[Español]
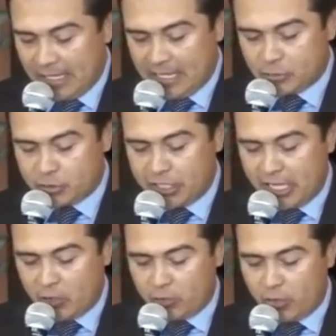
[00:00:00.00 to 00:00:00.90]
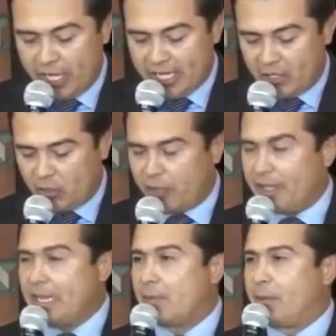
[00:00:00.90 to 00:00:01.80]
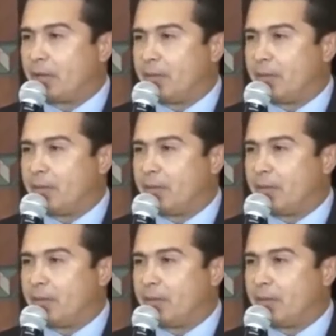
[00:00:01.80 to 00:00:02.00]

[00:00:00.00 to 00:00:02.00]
y la sociedad hondureña no debería